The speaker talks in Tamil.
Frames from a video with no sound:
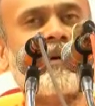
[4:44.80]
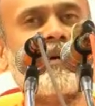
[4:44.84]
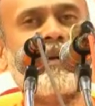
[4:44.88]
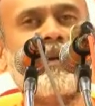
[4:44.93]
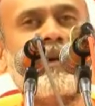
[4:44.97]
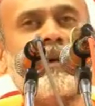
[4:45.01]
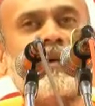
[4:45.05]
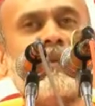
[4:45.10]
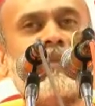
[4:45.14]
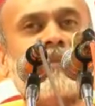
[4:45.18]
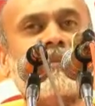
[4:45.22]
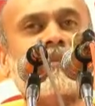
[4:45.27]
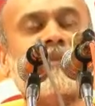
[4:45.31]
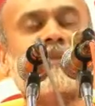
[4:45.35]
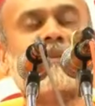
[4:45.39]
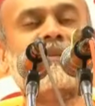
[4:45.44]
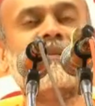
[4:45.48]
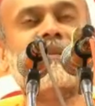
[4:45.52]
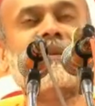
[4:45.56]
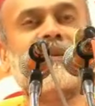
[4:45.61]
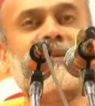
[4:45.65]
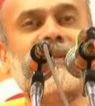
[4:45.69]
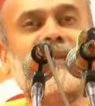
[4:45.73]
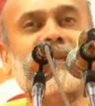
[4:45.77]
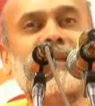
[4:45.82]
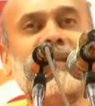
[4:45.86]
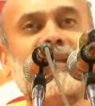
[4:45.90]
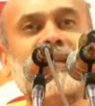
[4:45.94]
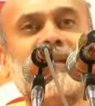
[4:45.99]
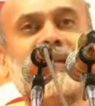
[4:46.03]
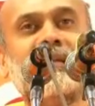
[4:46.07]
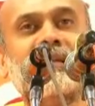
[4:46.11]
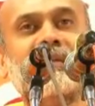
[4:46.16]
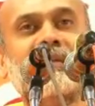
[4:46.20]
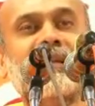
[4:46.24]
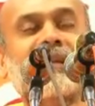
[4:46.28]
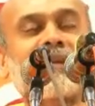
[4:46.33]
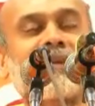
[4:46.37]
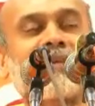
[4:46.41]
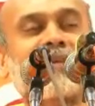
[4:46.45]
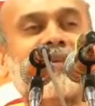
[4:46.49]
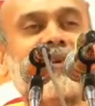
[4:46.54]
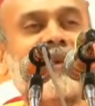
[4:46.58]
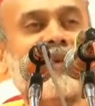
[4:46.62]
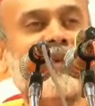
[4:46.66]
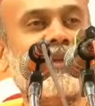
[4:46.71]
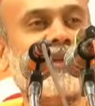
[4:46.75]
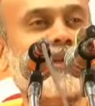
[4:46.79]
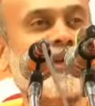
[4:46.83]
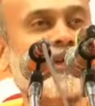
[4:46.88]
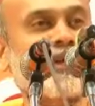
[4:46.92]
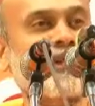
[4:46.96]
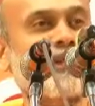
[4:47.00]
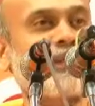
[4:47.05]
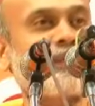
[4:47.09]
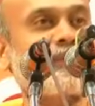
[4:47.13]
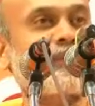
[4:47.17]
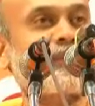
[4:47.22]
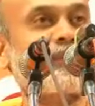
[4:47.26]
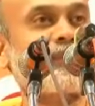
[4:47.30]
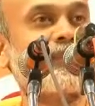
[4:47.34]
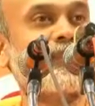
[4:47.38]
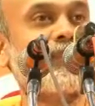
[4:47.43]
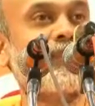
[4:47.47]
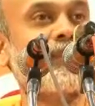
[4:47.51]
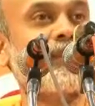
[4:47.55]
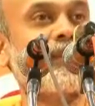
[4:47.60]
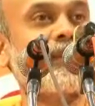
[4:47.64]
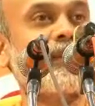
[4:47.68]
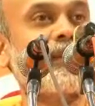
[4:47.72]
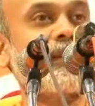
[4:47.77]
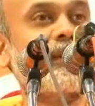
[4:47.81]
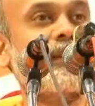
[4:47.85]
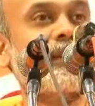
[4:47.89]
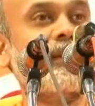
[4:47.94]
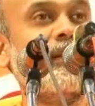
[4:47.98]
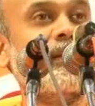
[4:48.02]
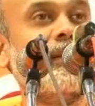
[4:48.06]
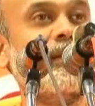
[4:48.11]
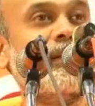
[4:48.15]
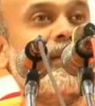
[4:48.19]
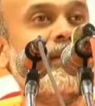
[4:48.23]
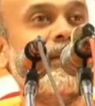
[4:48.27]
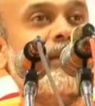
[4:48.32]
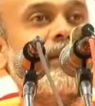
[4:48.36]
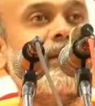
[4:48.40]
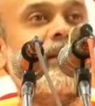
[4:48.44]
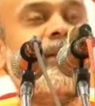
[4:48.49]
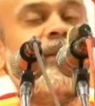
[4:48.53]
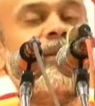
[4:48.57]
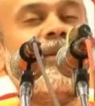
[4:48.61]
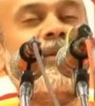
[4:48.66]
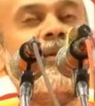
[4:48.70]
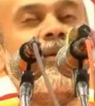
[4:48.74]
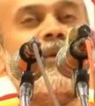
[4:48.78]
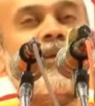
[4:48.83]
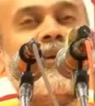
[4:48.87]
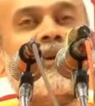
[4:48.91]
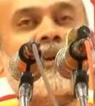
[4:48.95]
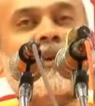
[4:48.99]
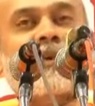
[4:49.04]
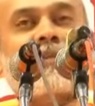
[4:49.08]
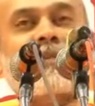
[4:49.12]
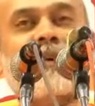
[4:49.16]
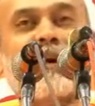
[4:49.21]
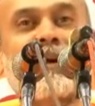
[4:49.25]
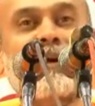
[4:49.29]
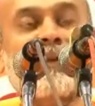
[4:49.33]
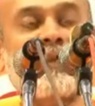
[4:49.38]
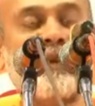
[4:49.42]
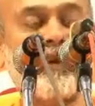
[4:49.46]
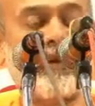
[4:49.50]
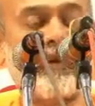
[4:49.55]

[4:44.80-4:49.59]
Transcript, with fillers: நம்மால் அடுத்த சாதனைக்கு செல்ல முடியாது இதை கண்டுகொள்ள